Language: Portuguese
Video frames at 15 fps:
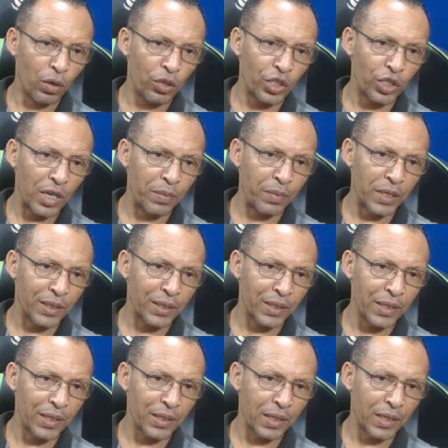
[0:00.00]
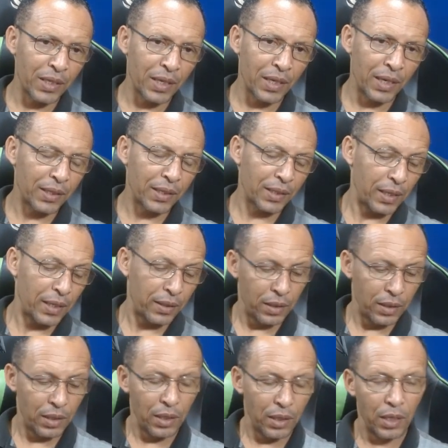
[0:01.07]
Source é pesquisa em
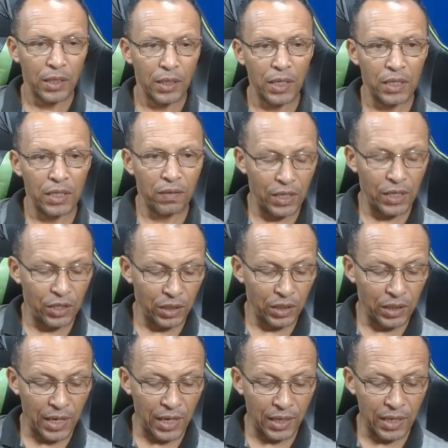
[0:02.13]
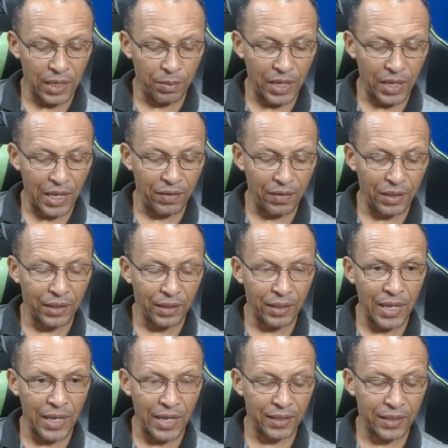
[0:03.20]
inglês, tá? E aí você vai digitar aqui a
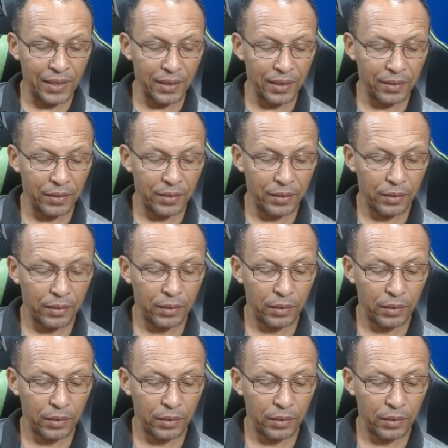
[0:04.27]
palavra text.